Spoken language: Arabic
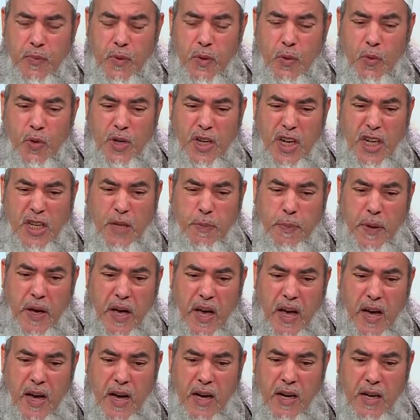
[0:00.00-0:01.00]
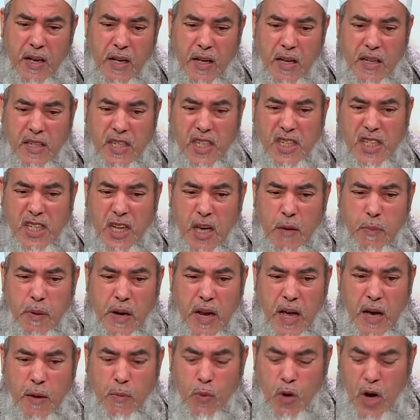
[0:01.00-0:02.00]
وكي تبيعها تستقبل
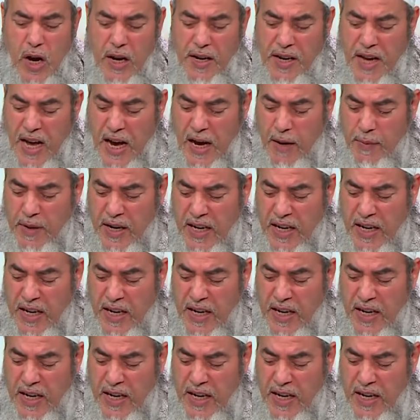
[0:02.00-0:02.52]
أموال نعم